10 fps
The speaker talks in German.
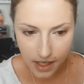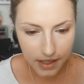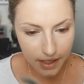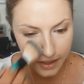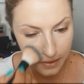
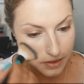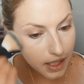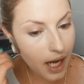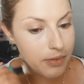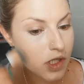Kann ich euch
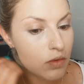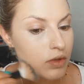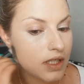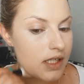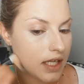absolut
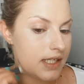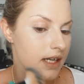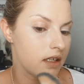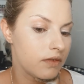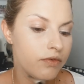ins Herz
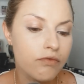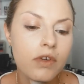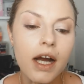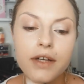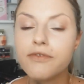legen,
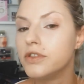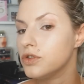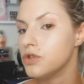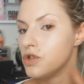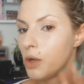gerade für so
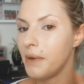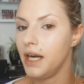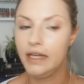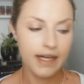einen Sommer.